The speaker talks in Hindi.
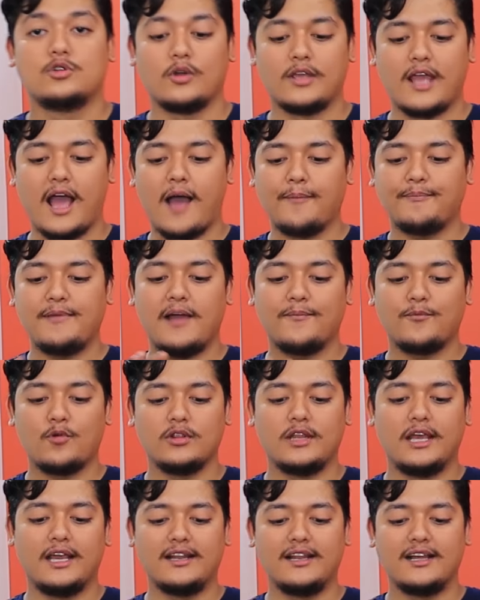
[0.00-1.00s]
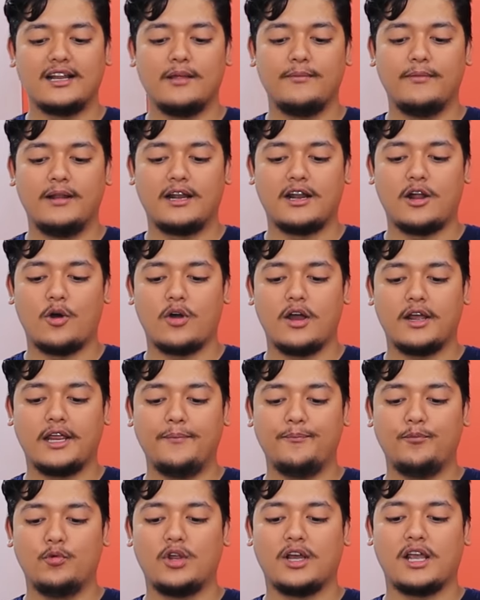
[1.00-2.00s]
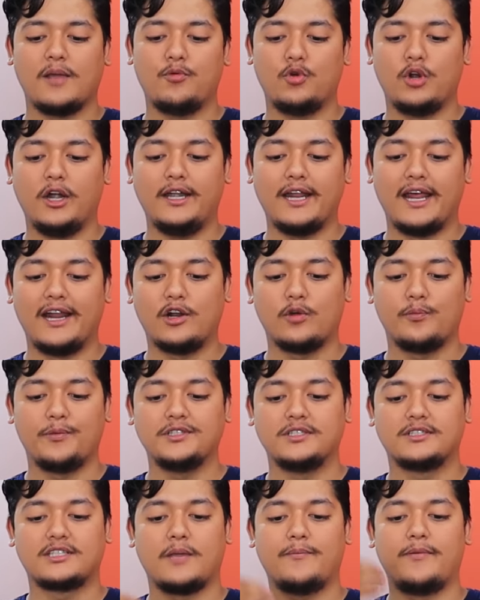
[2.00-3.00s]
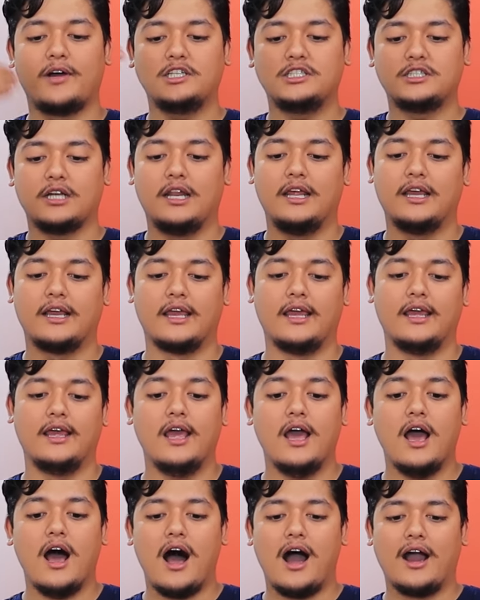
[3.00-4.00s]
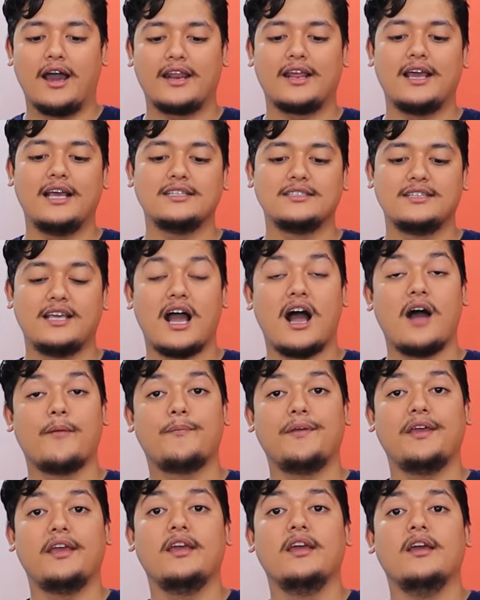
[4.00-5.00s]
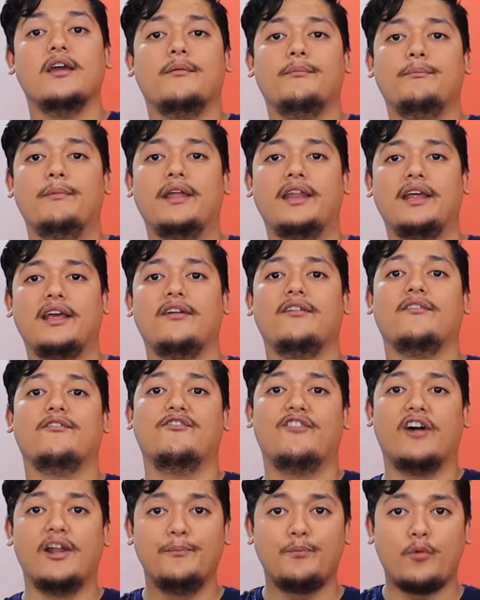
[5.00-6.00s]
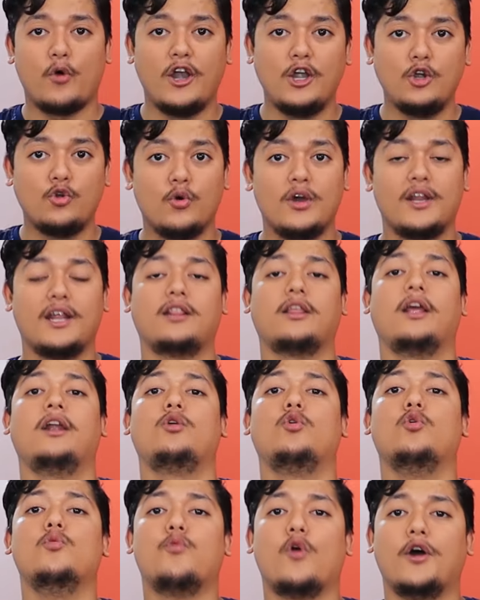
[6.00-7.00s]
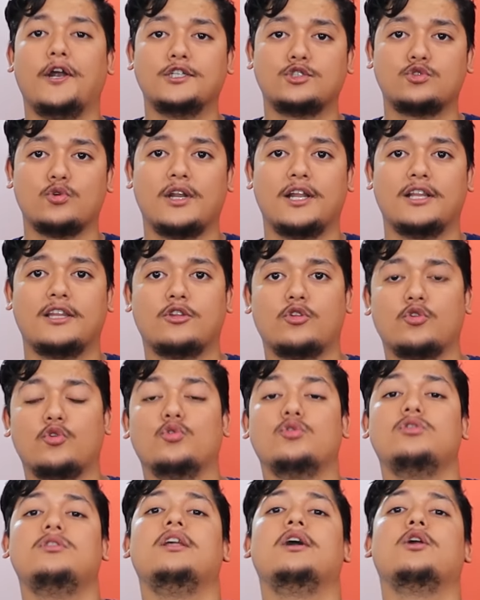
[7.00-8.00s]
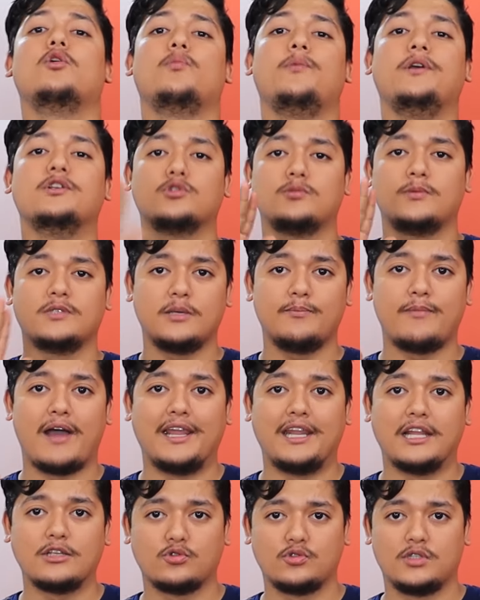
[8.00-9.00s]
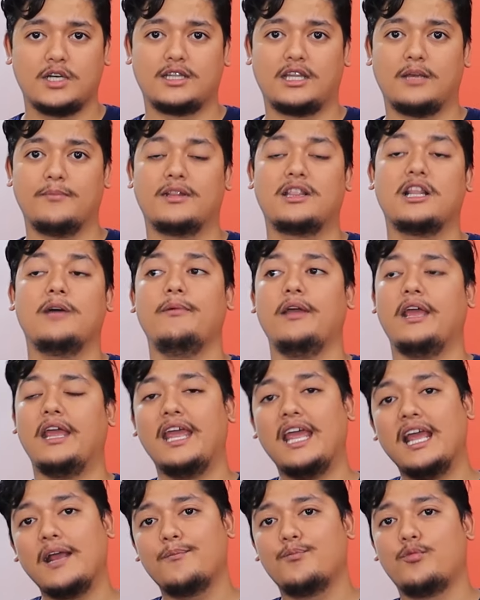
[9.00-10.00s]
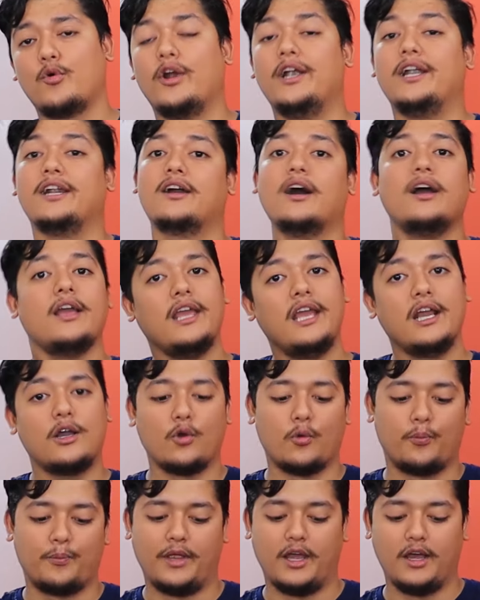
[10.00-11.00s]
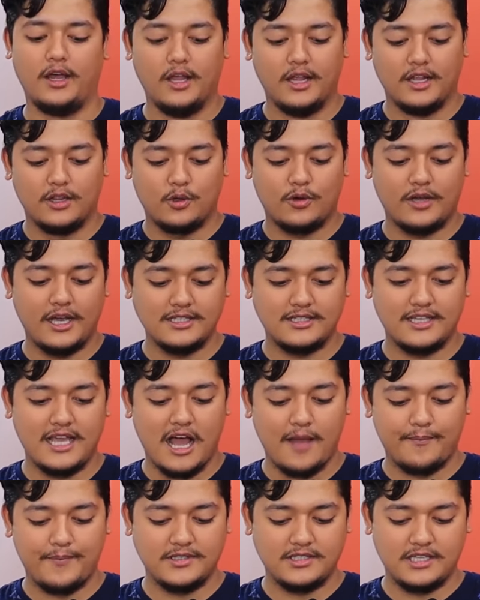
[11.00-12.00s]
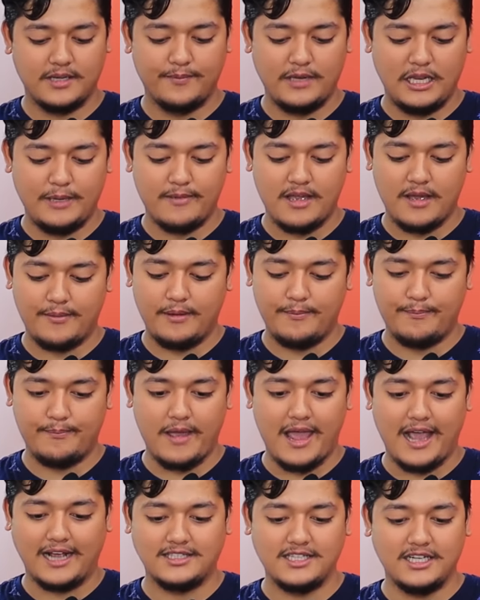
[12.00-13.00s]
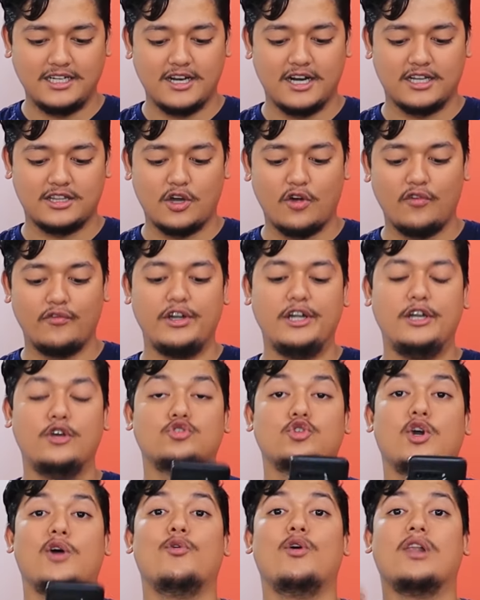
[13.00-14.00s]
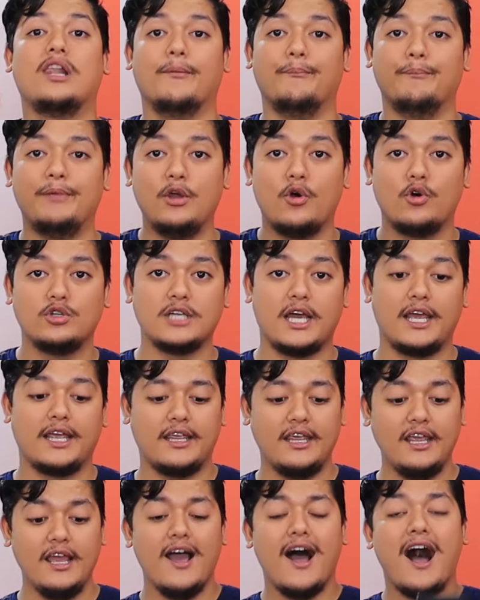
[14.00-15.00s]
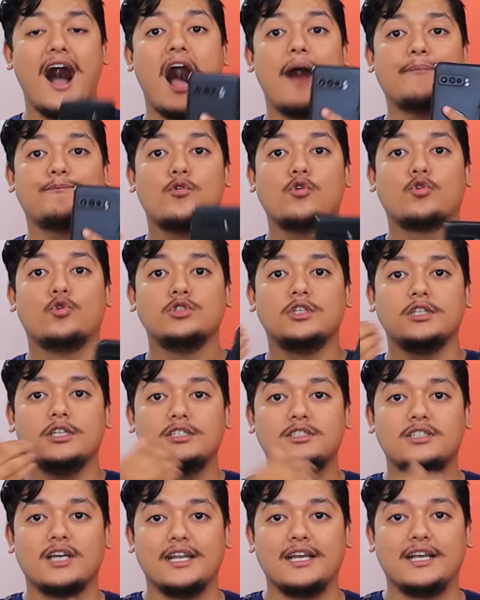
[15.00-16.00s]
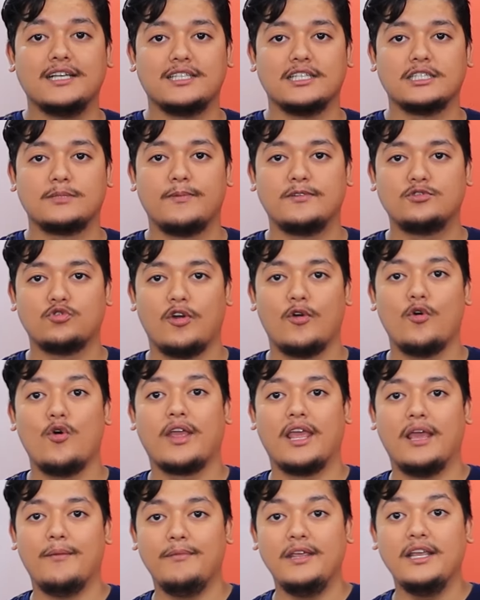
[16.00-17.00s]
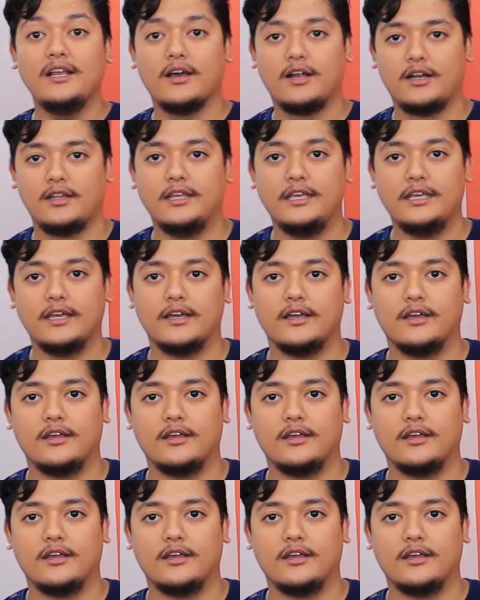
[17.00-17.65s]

तो यहाँ पे आपको देखने के लिए मिल रहा होगा कि पूरे के पूरे टेन रुपीज़ इसके पास चले गए अगर गाइज यहाँ पे मेरे वन पॉइंट हुए रहते टू पॉइंट्स हुए रहते तो उतने रुपीज़ उसमें से माइनस हो जाते मतलब एक पॉइंट का एक रुपया तो गैस यहाँ पे सिंपली मैं अभी एग्जिट करता हूँ वीडियो जो है वो लंबी हो जाएगी आपको कुछ इस तरीके से इसमें जो है वो गेमिंग करनी